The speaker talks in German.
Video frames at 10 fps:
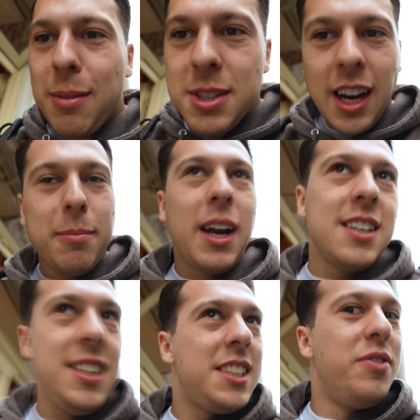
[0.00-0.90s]
Ich muss sagen, mein
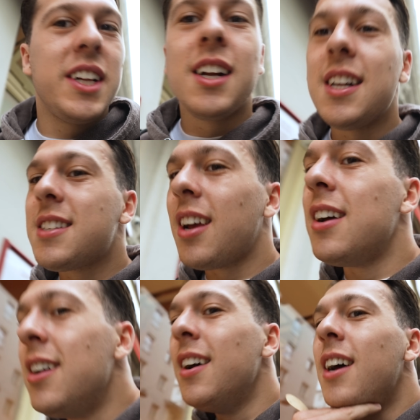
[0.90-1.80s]
Gesicht wirkt halt jetzt
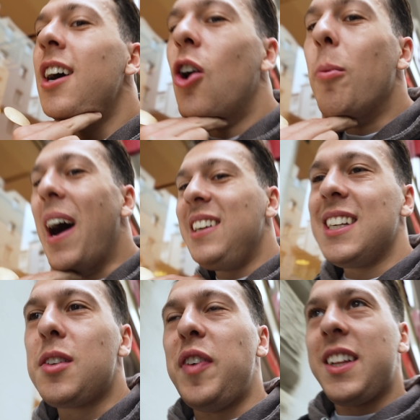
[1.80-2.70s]
um
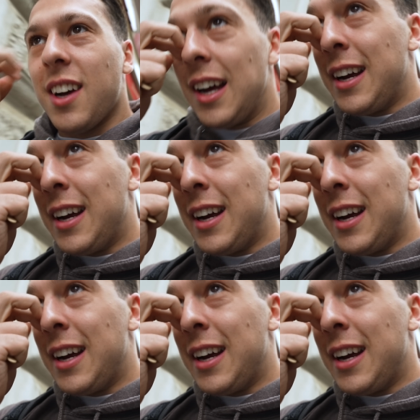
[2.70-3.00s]
einiges fetter.